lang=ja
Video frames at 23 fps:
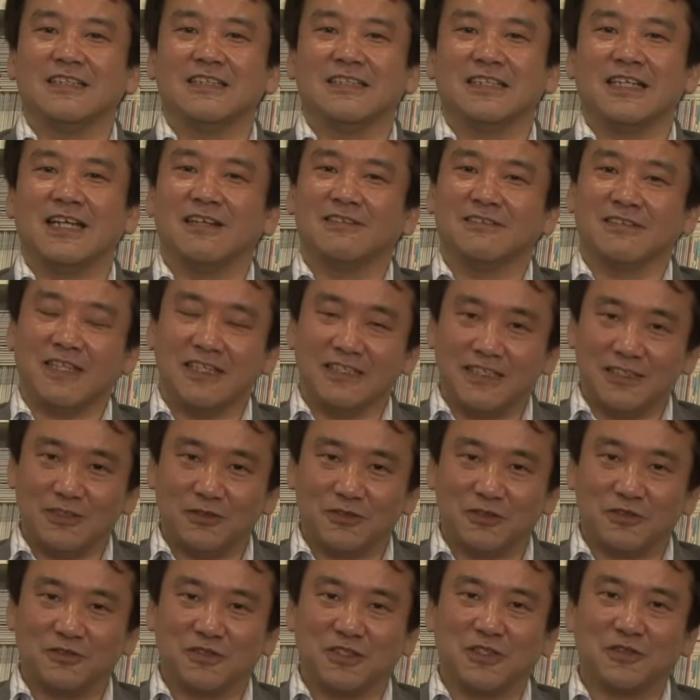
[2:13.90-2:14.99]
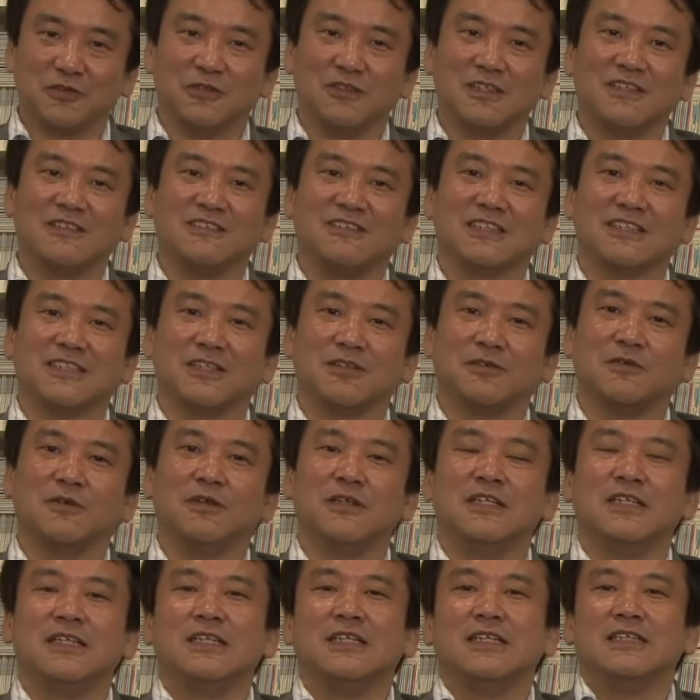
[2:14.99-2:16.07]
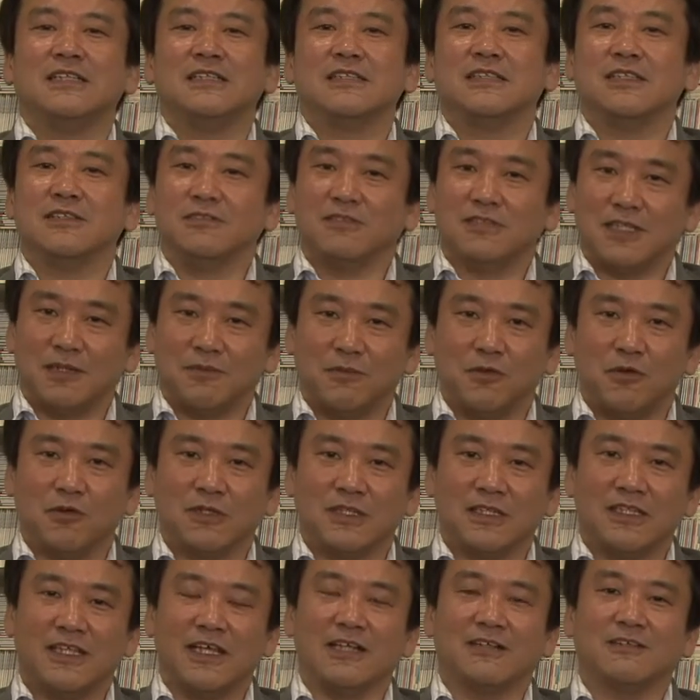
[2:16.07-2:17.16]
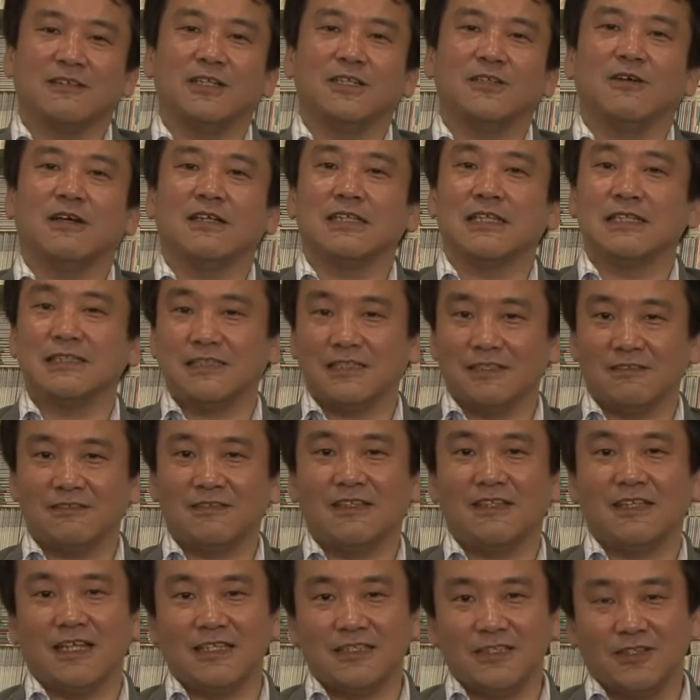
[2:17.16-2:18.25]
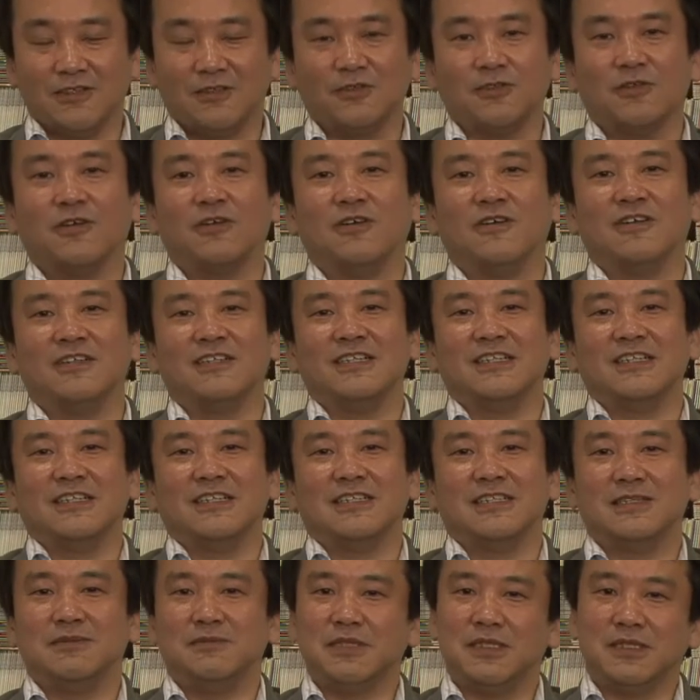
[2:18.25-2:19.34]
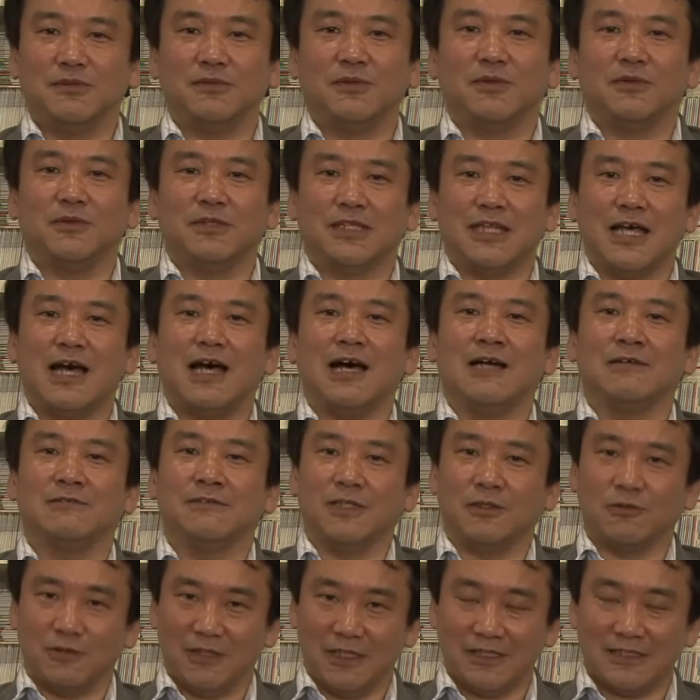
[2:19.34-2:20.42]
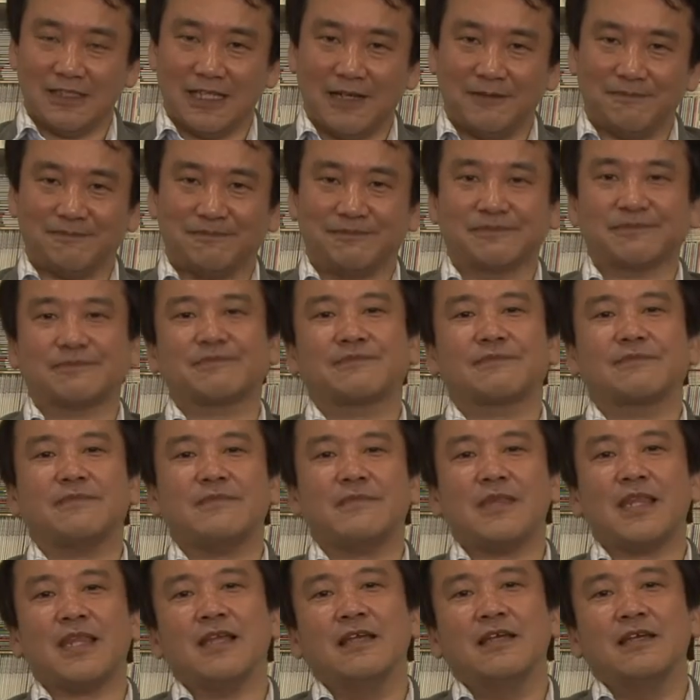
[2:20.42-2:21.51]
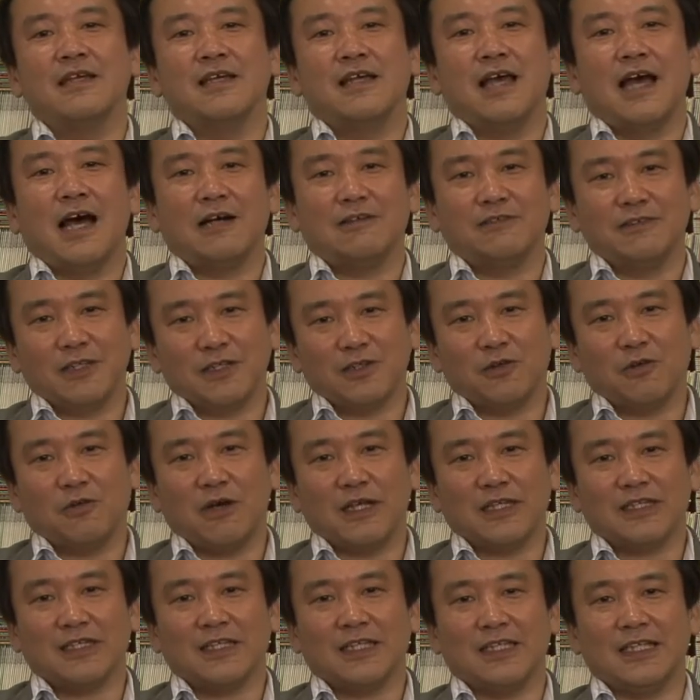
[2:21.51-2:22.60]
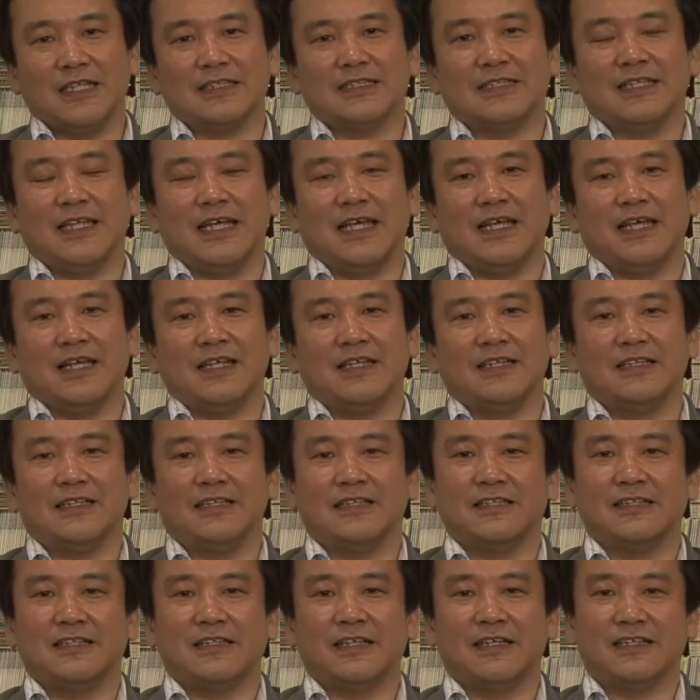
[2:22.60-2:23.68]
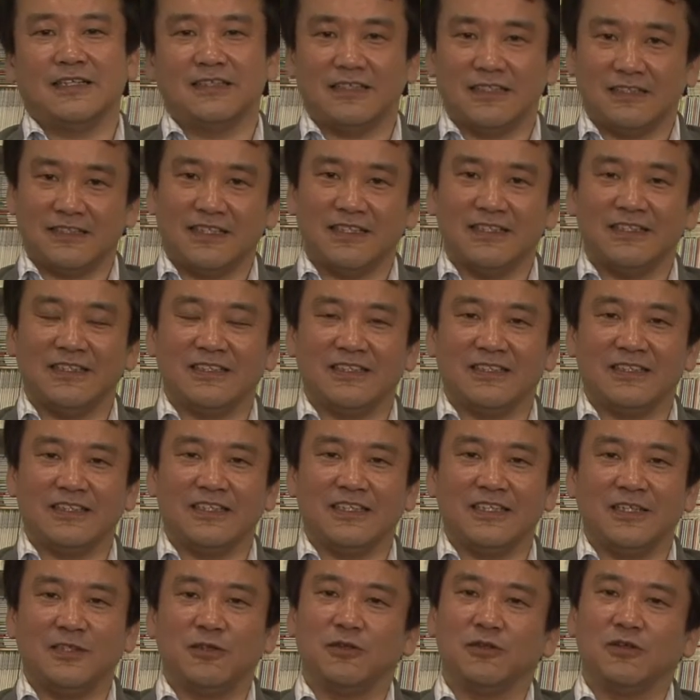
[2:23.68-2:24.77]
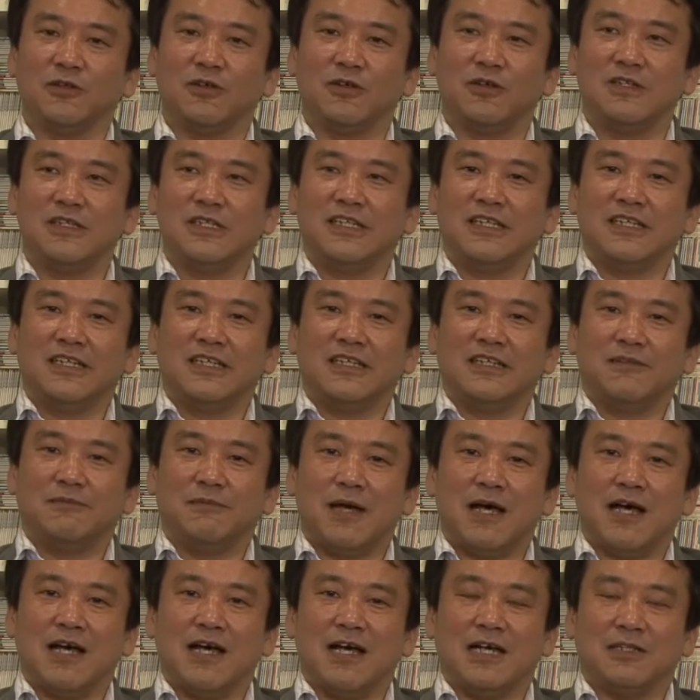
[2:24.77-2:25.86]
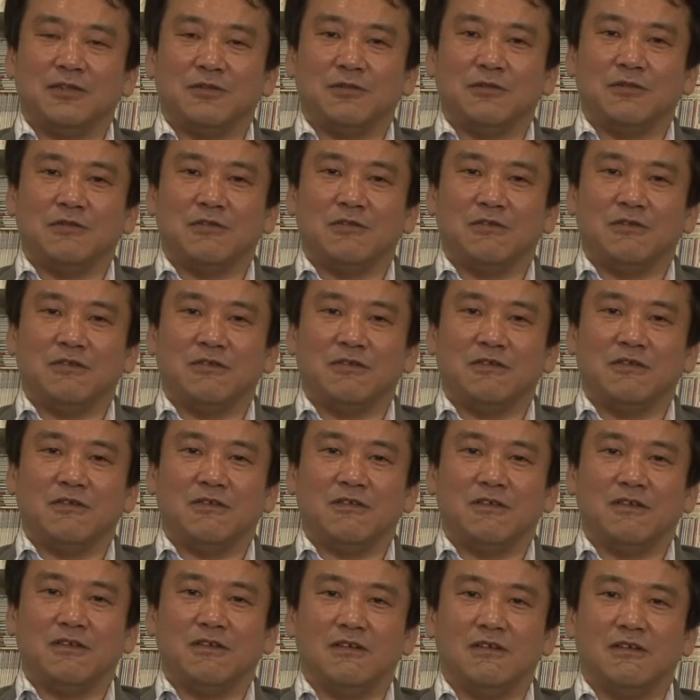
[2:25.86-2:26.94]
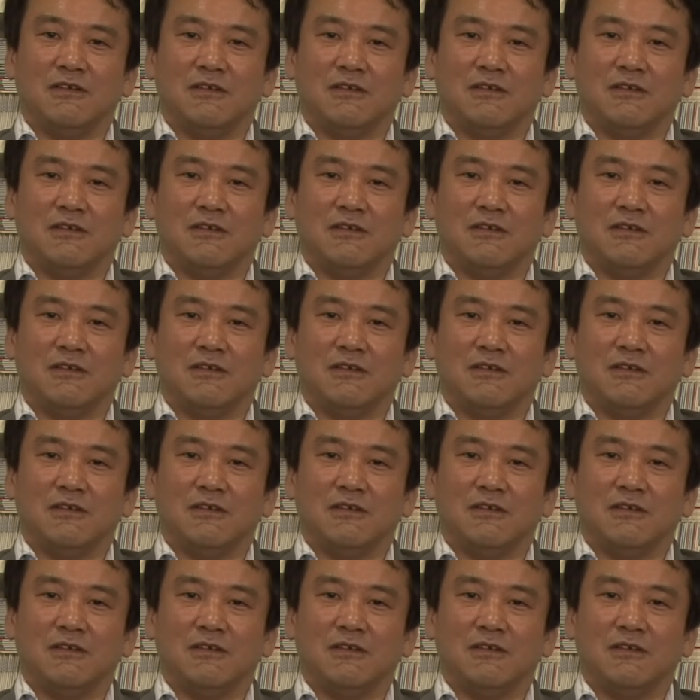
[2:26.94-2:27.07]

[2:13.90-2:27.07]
キャラクターに命を吹き込んでるんですけど声優さんも大きな役割を果たしてるんだなっていうものをしみじみ思ったアフレコでした。アフレコ終わってですね竹下さんいろいろまああの